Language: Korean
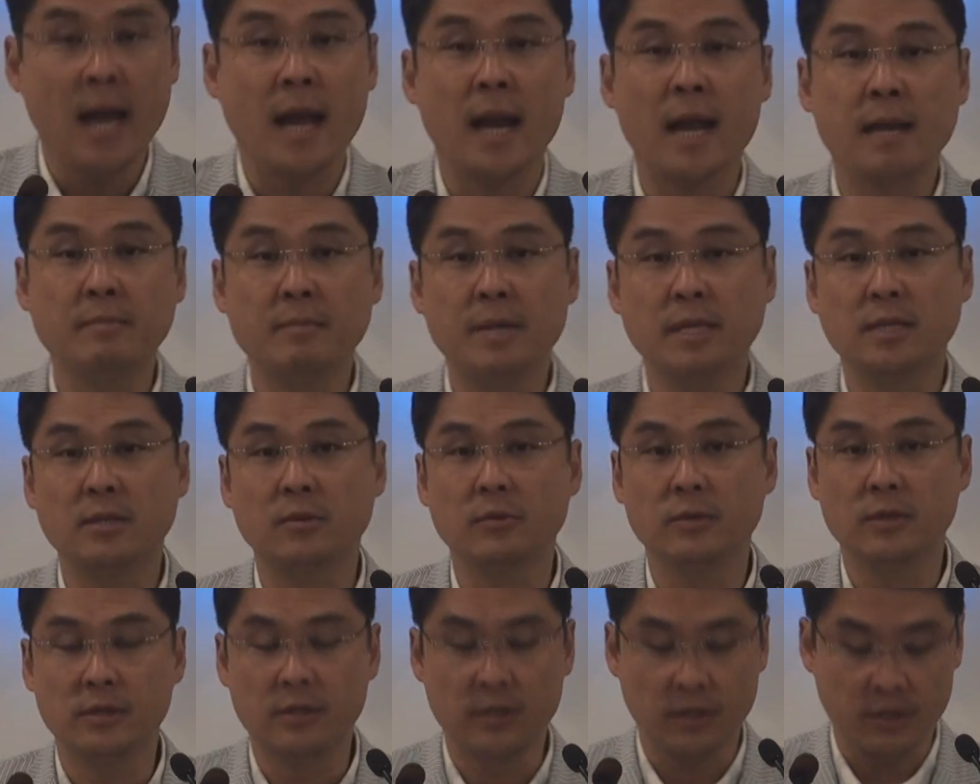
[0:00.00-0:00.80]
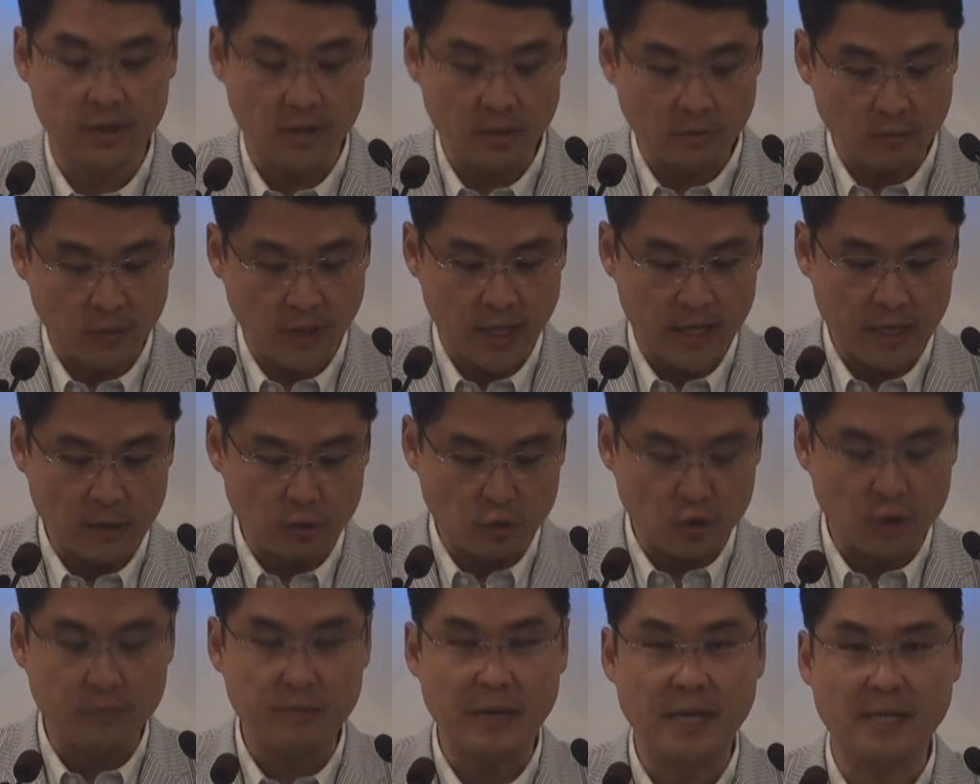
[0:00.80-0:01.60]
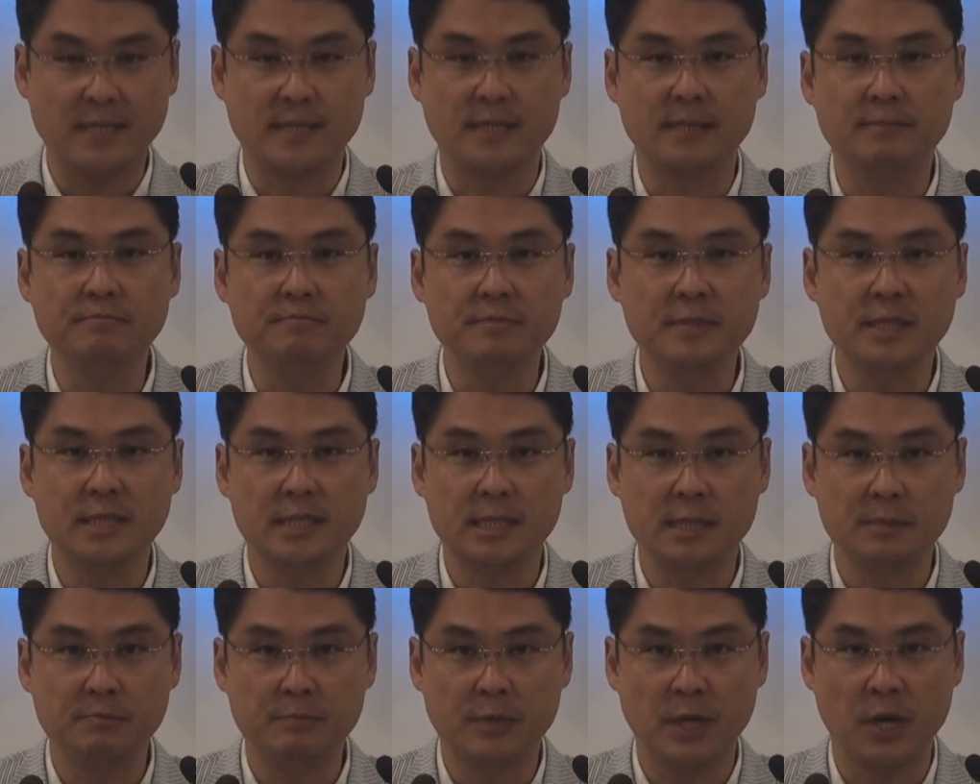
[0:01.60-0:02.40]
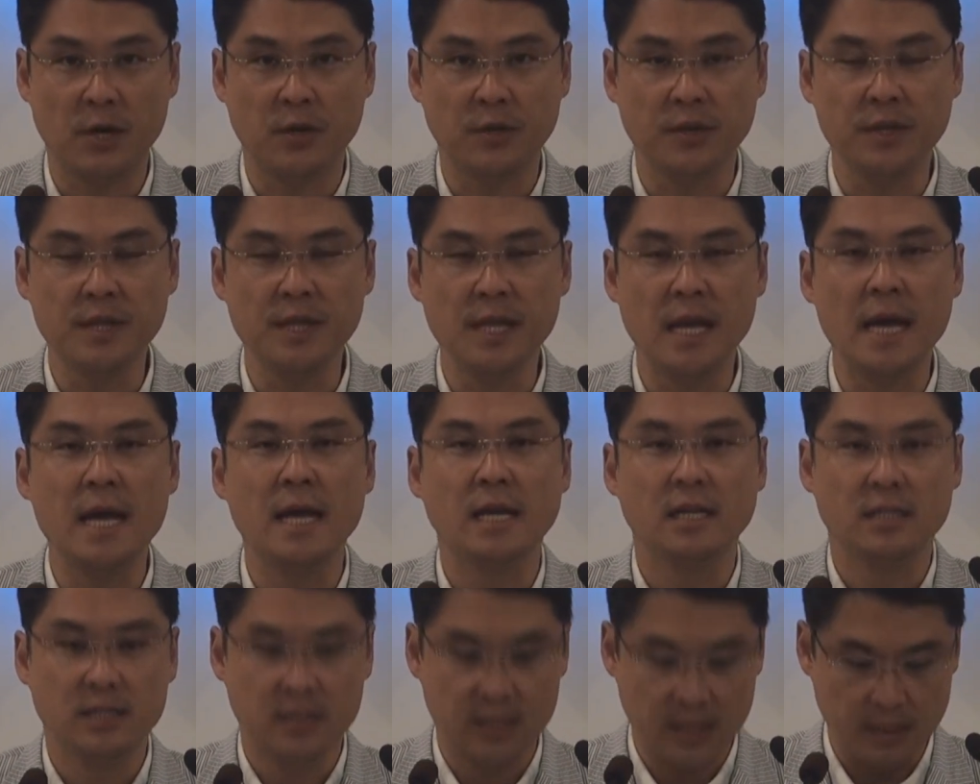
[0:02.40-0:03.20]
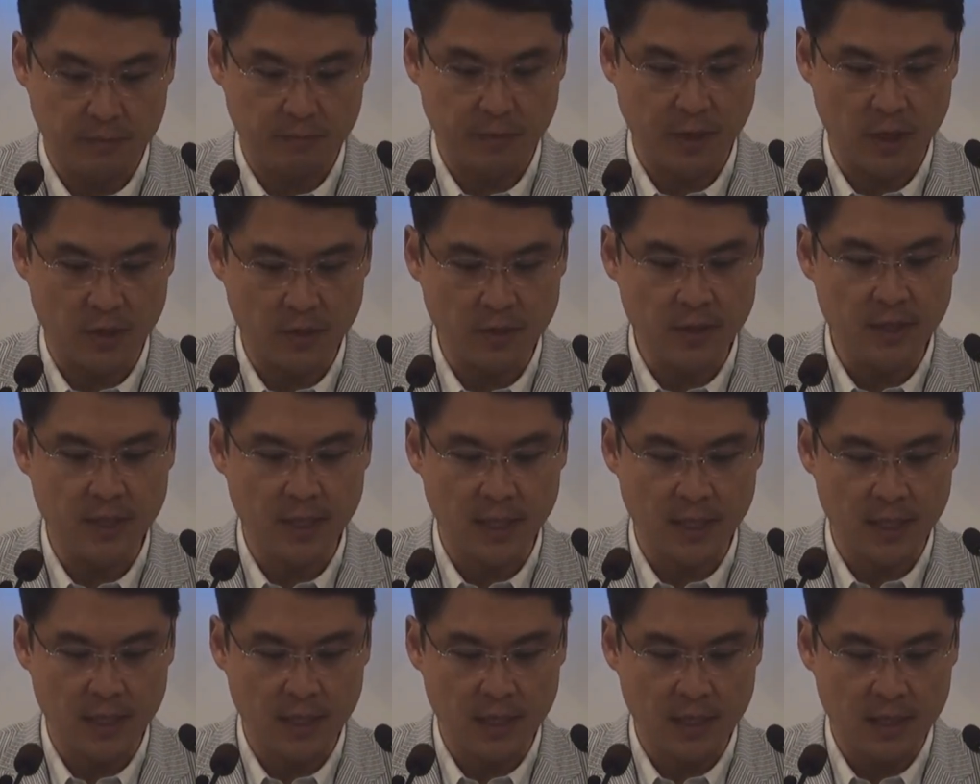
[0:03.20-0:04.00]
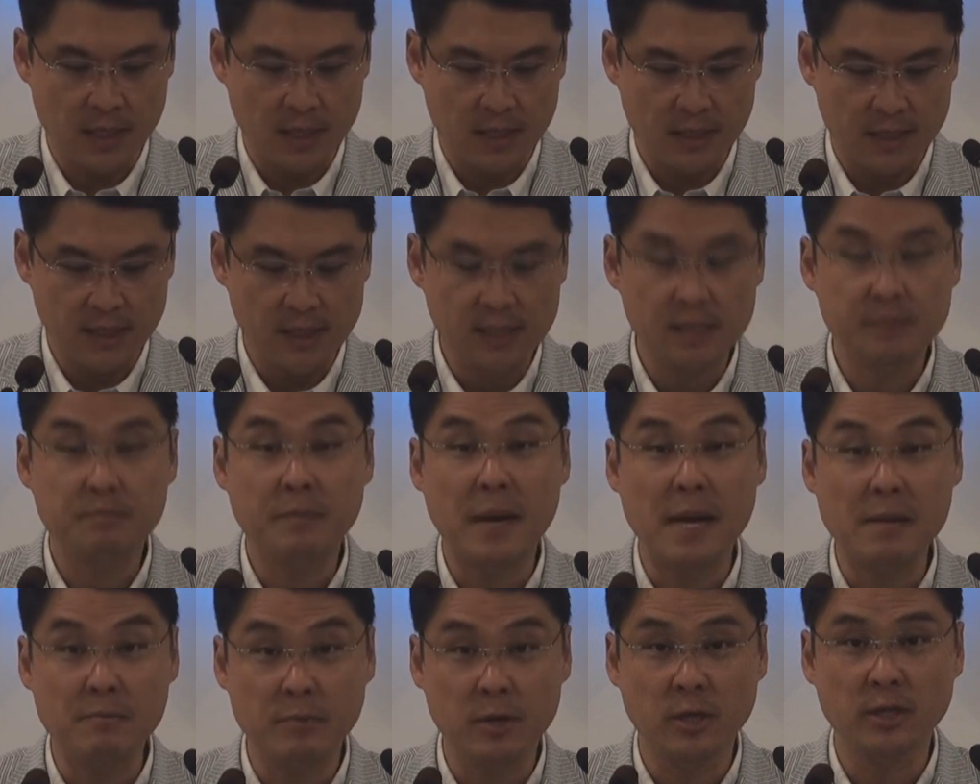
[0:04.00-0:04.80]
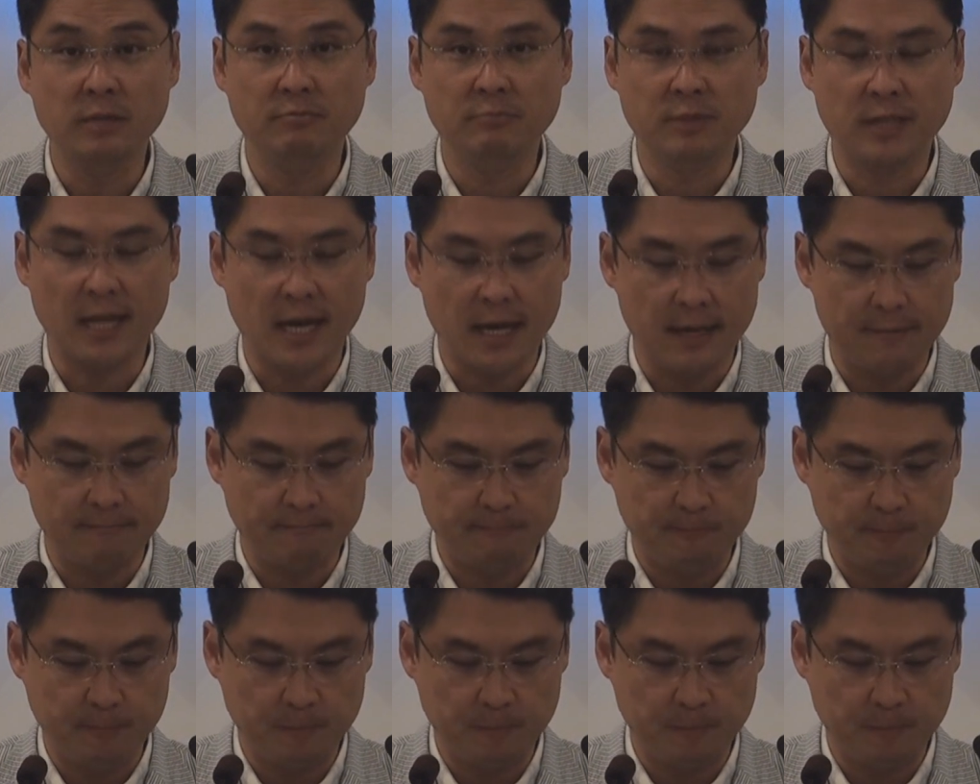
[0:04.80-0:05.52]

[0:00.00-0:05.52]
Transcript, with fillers: 하나님께서 오늘 저녁 우리에게 주신 말씀 시편 시편 28편입니다.